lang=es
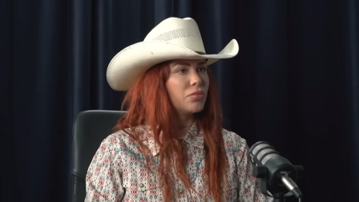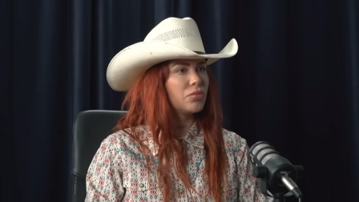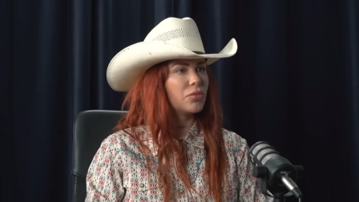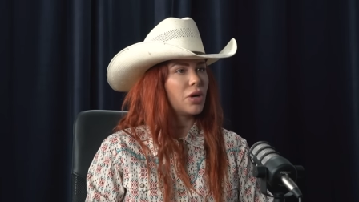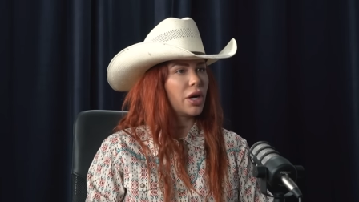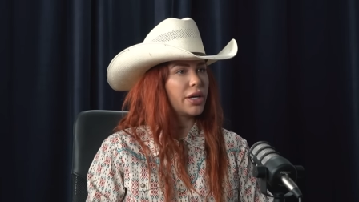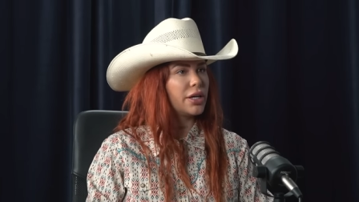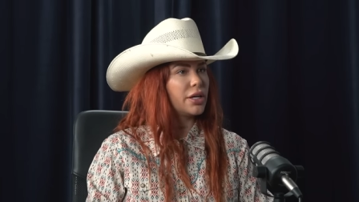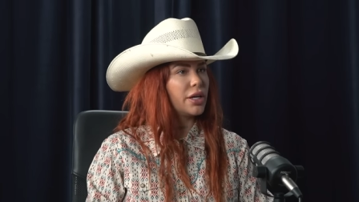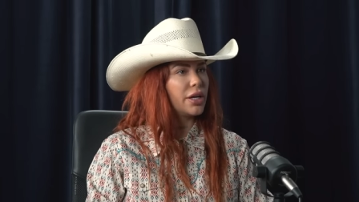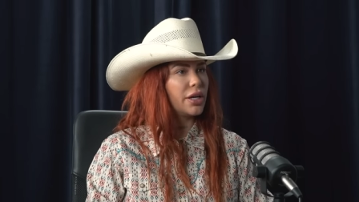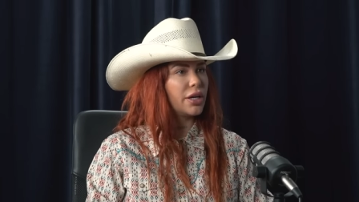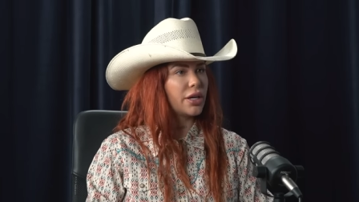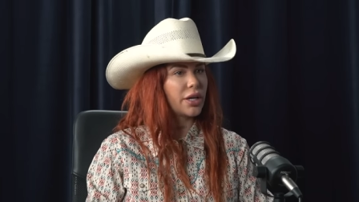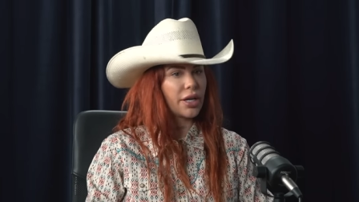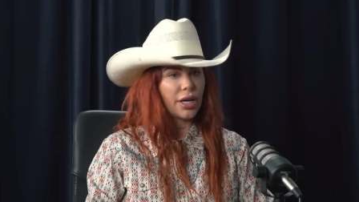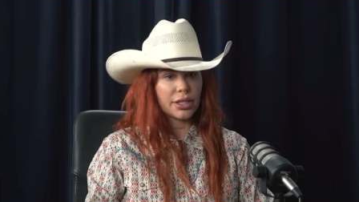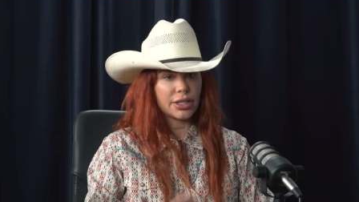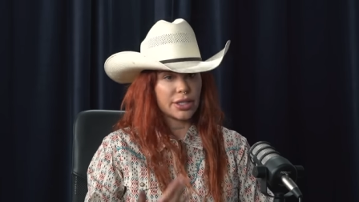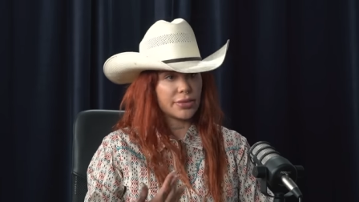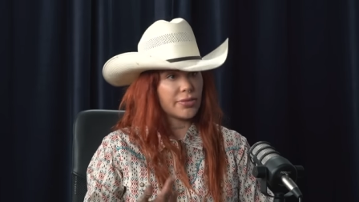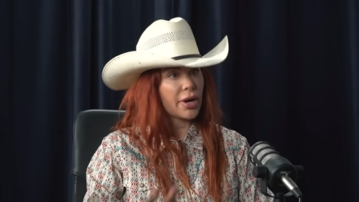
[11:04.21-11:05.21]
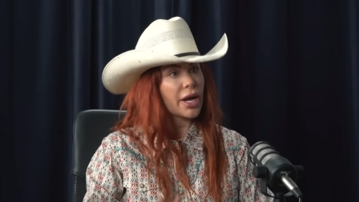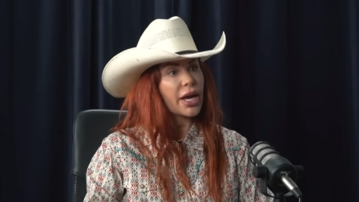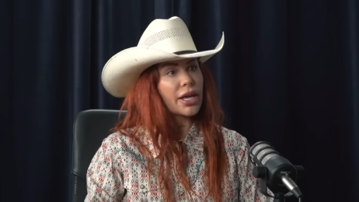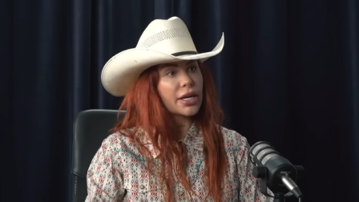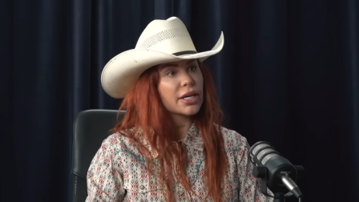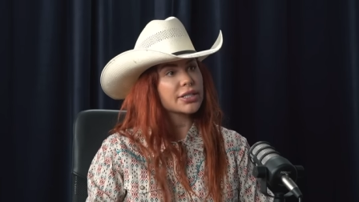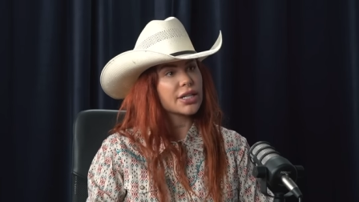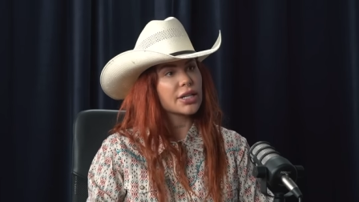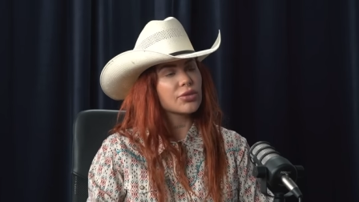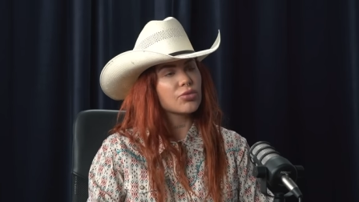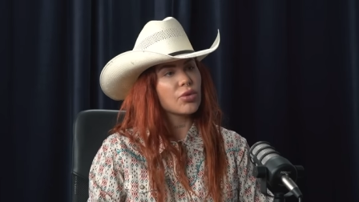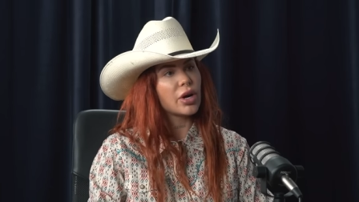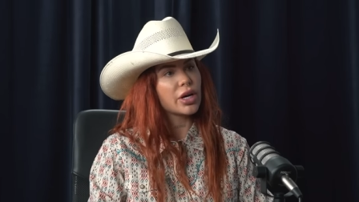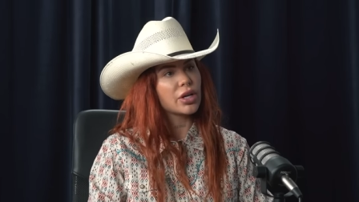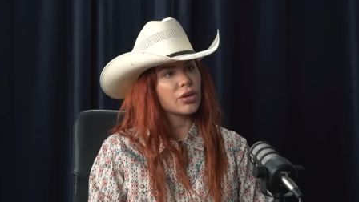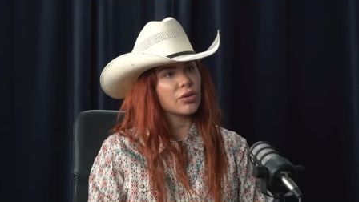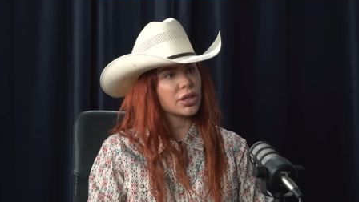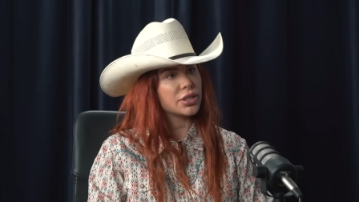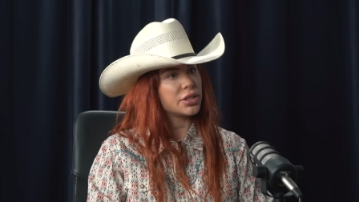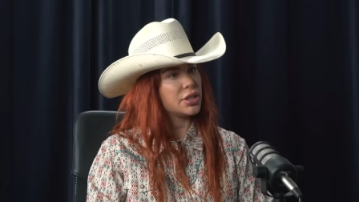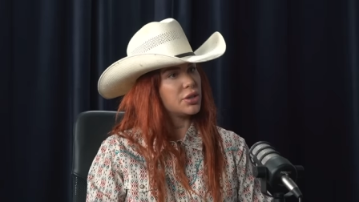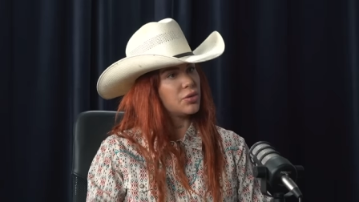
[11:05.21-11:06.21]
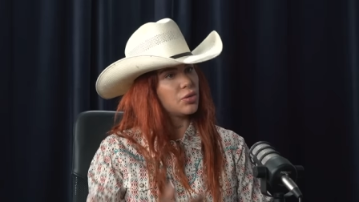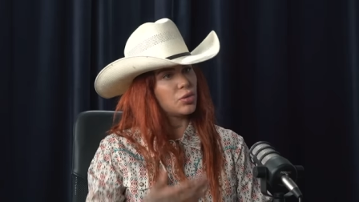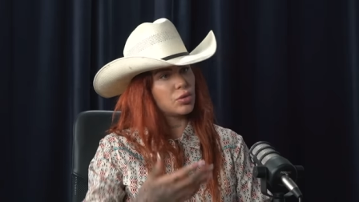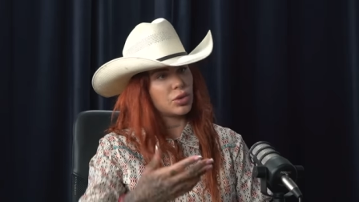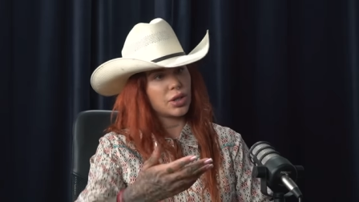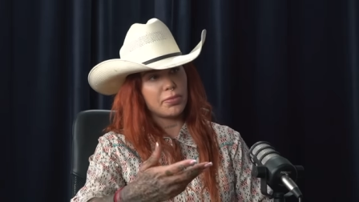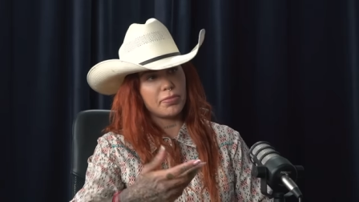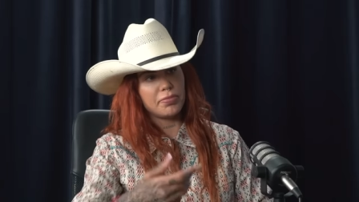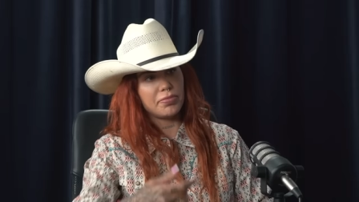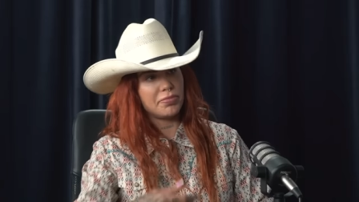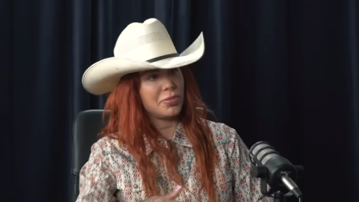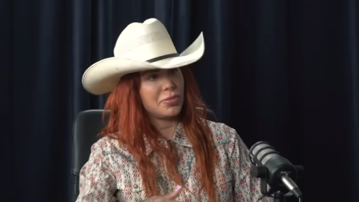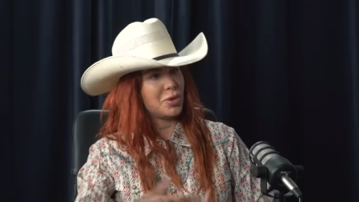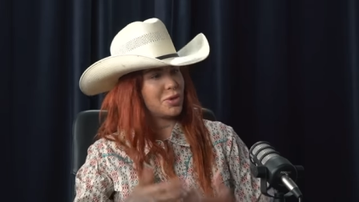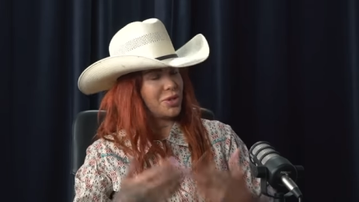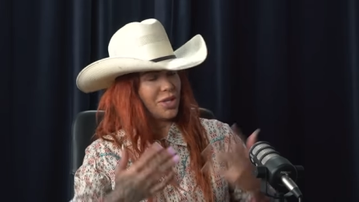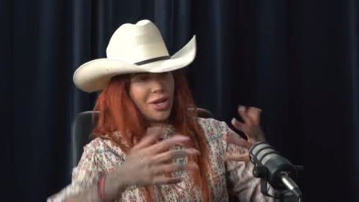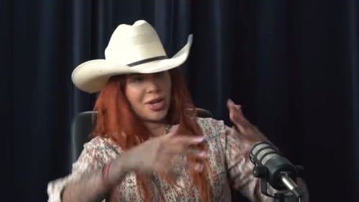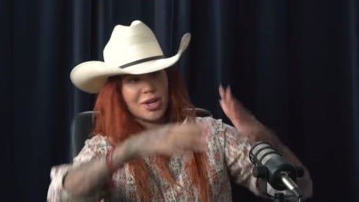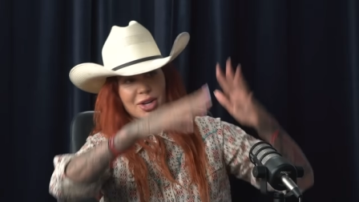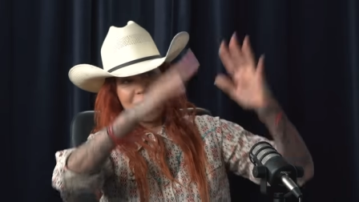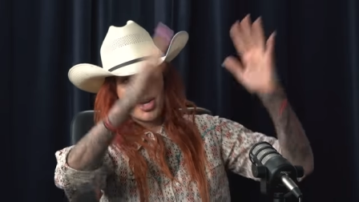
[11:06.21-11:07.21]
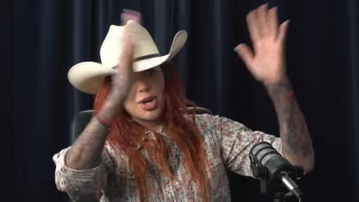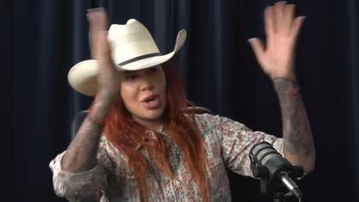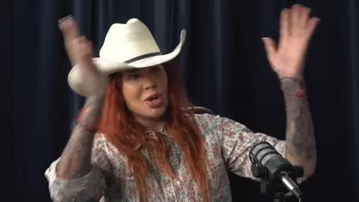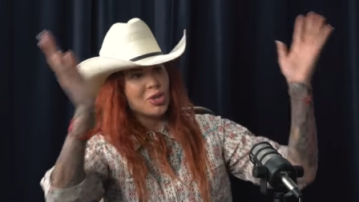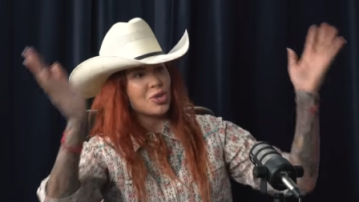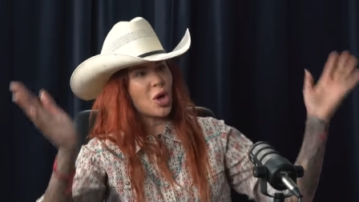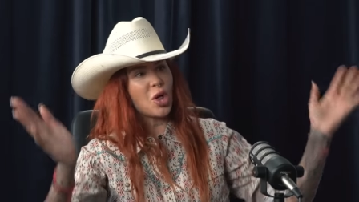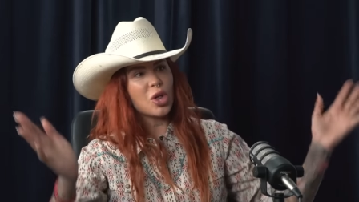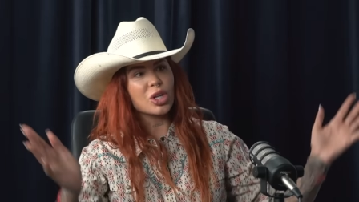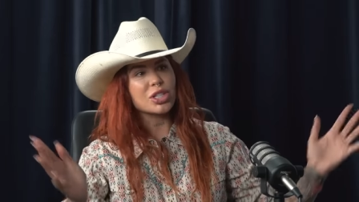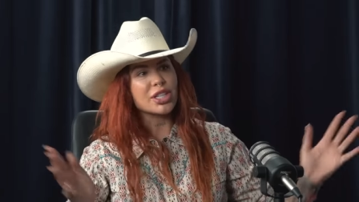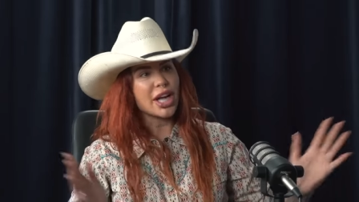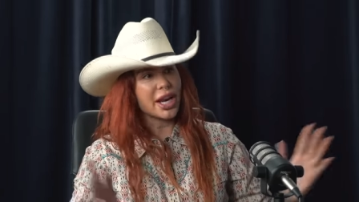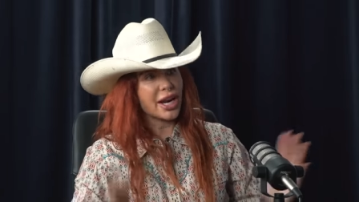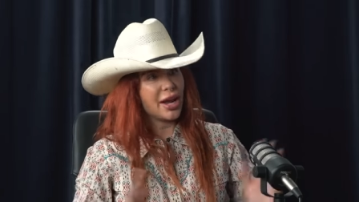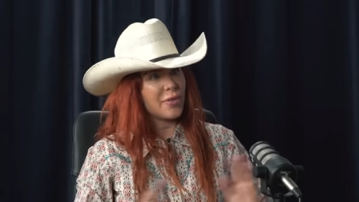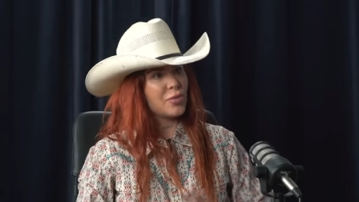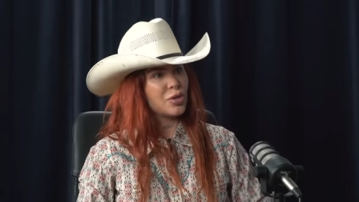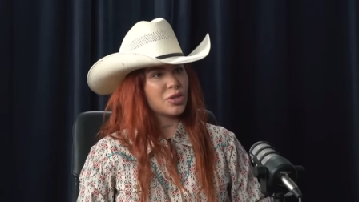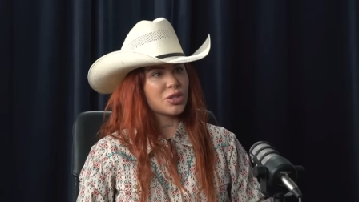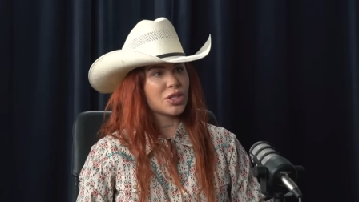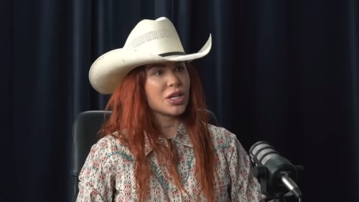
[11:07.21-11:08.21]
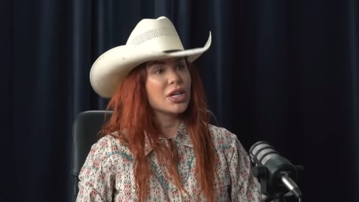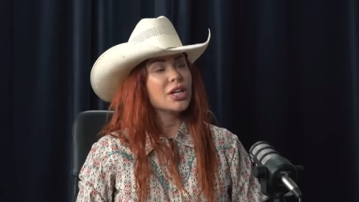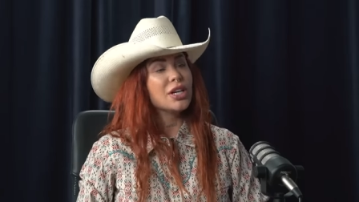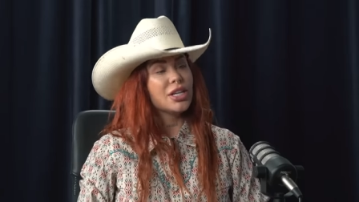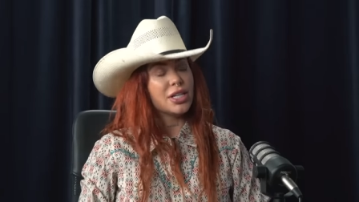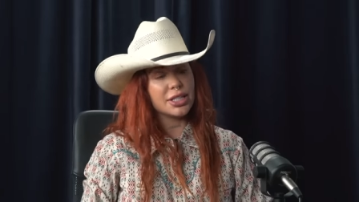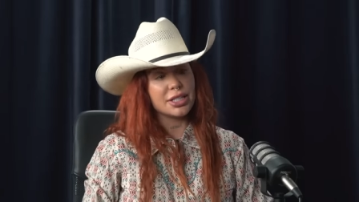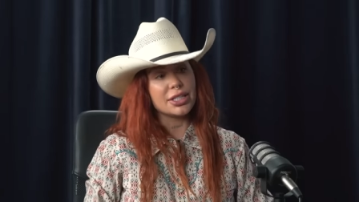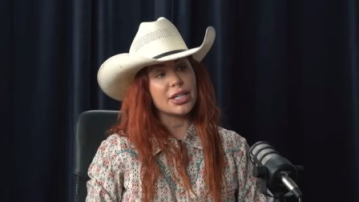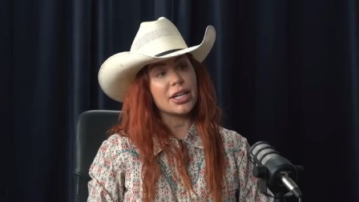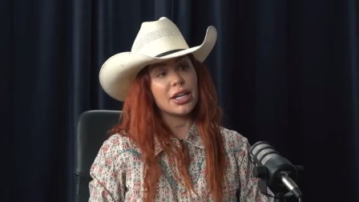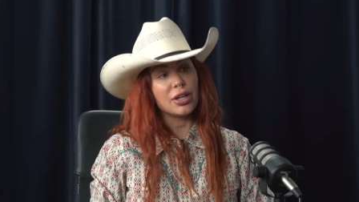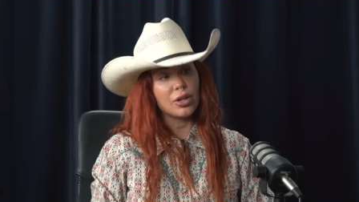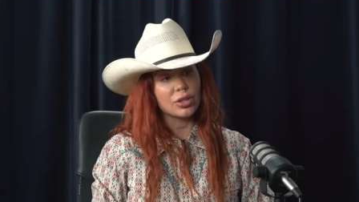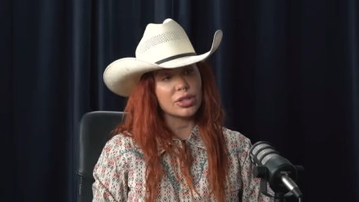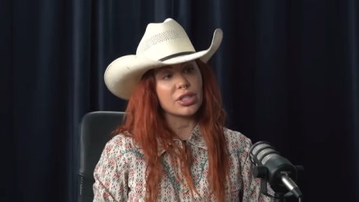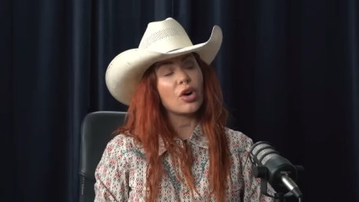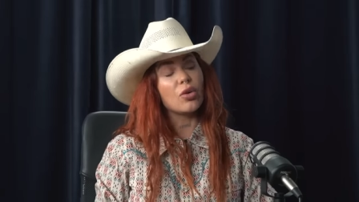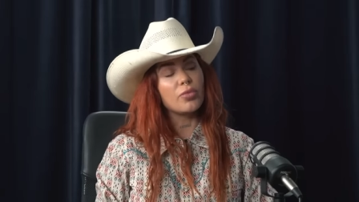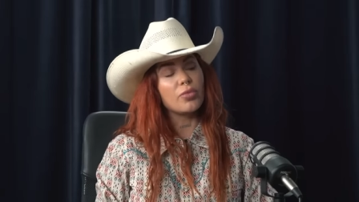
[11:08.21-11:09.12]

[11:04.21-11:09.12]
eh, que se vayan al santuario y así tú te, o sea, todos ganamos. Y sí, los de